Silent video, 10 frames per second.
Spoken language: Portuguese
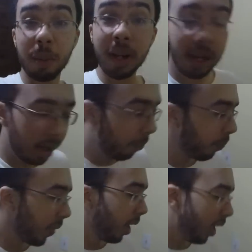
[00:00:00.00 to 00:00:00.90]
da manhã,
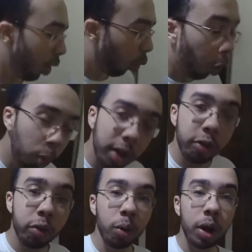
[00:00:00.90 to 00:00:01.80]
e com
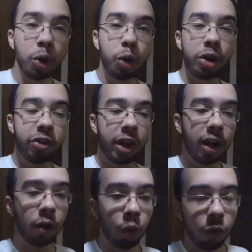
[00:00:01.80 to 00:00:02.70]
isso eu estou
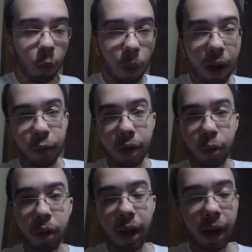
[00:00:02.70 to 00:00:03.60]
estreando um novo quadro
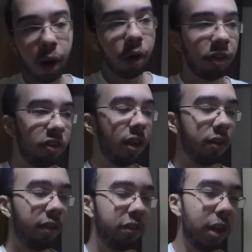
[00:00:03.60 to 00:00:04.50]
aqui do canal, que vai
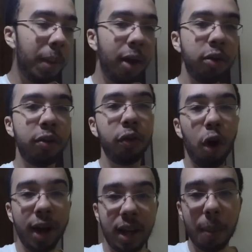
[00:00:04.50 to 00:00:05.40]
vai se chamar de
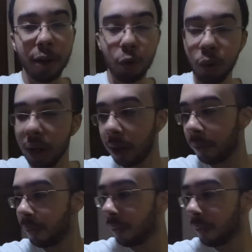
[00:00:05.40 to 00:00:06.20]
Vlog da Madruga.